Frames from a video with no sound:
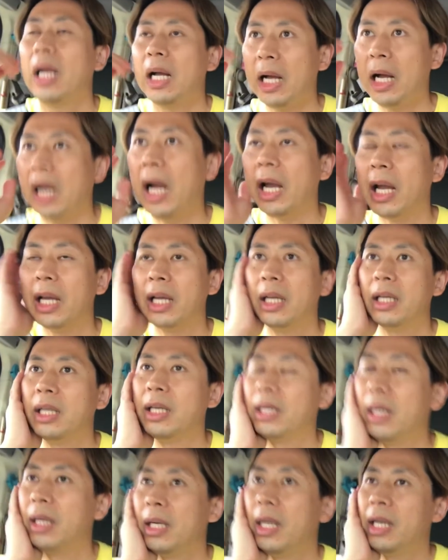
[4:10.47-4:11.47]
は
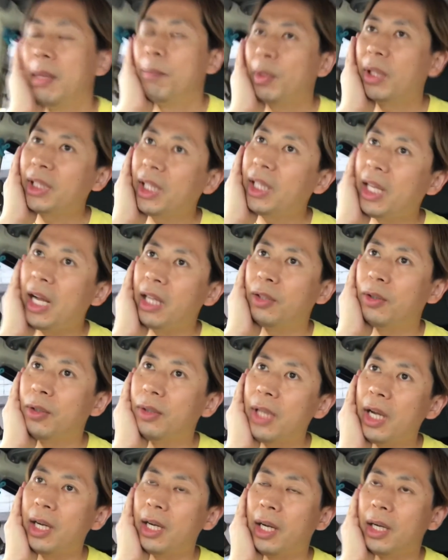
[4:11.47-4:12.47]
い、まあ、ただあの
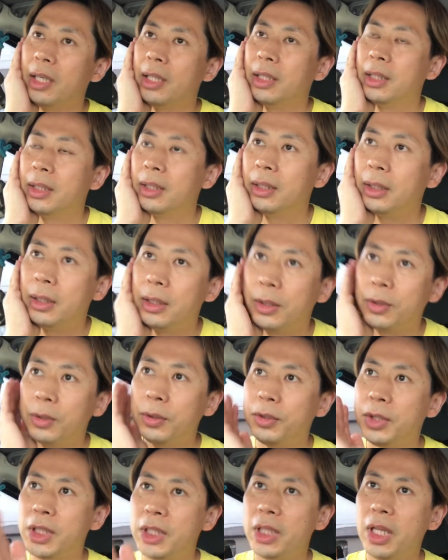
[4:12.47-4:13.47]
なんかそ
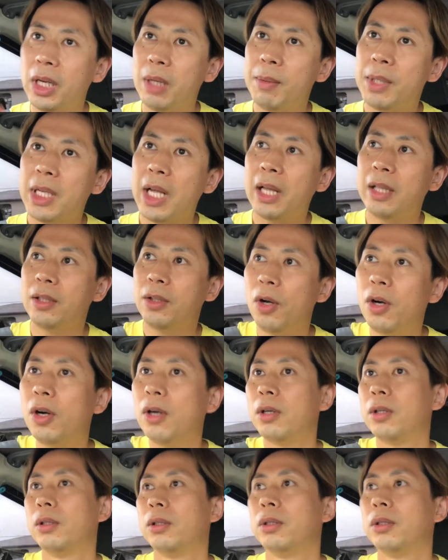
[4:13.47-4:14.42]
のフジテレビさんの